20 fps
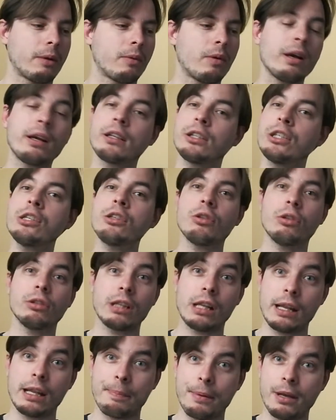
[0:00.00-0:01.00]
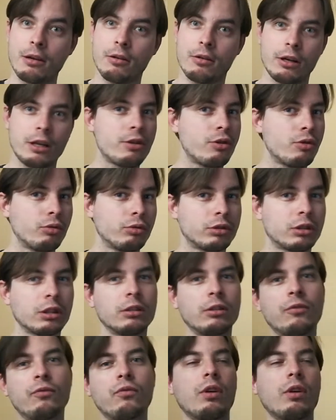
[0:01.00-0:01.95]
Qua ci sono delle piccole news, non